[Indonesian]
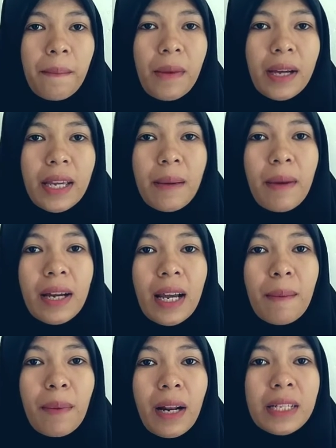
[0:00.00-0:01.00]

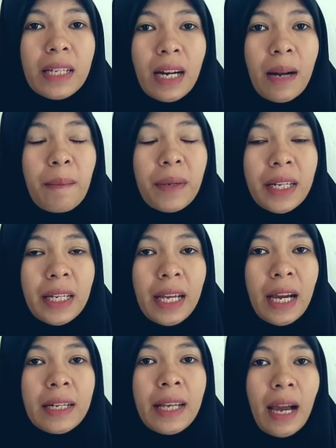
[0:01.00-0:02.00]
bagaimana perencanaan
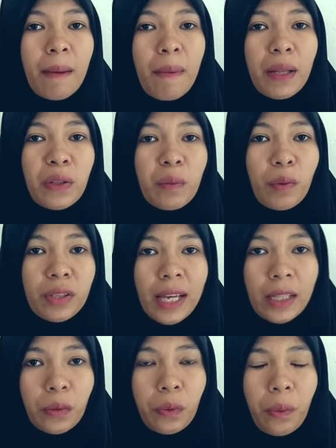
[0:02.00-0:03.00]
pendidikan di abad
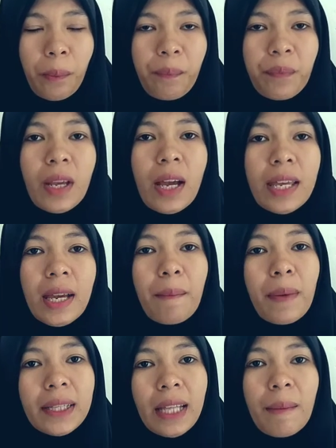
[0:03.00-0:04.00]
21.
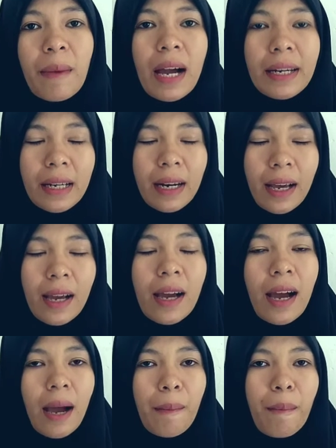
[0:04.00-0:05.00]
Yang pertama adalah
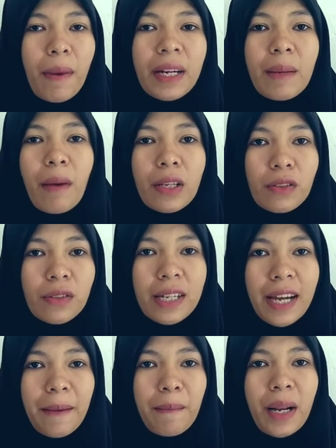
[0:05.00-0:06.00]
apa yang dimaksud
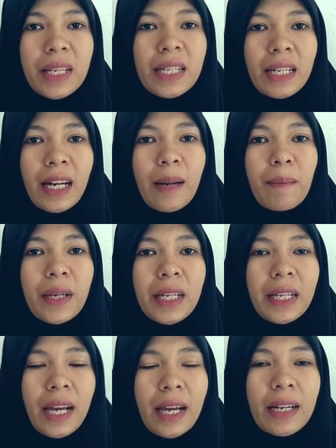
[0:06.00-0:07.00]
dengan perencanaan
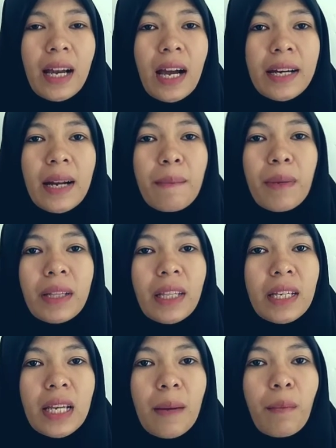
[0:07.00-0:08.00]
pendidikan dan
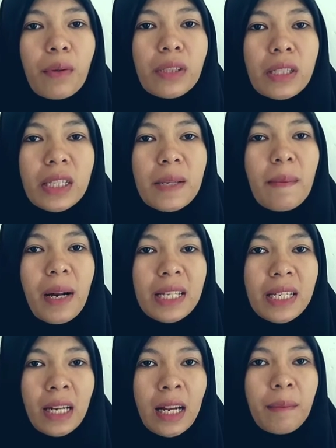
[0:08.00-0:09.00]
pentingnya posisi
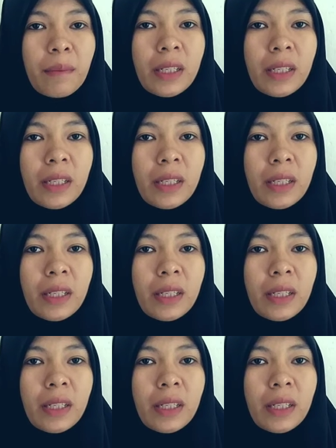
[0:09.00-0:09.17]
perencanaan